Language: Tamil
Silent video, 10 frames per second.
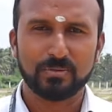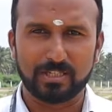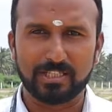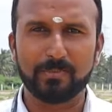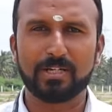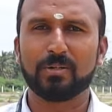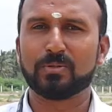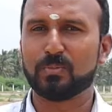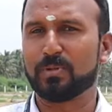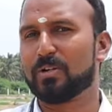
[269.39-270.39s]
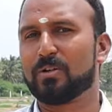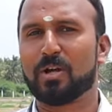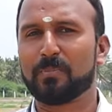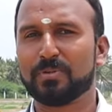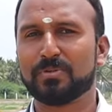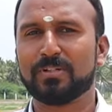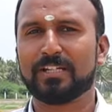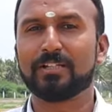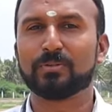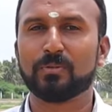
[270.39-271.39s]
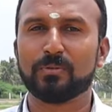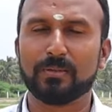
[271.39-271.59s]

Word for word: ஸோ அந்த மாதிரியான சூப்பரான ஒரு ஆப்பர்ச்சுனிட்டி ஸோ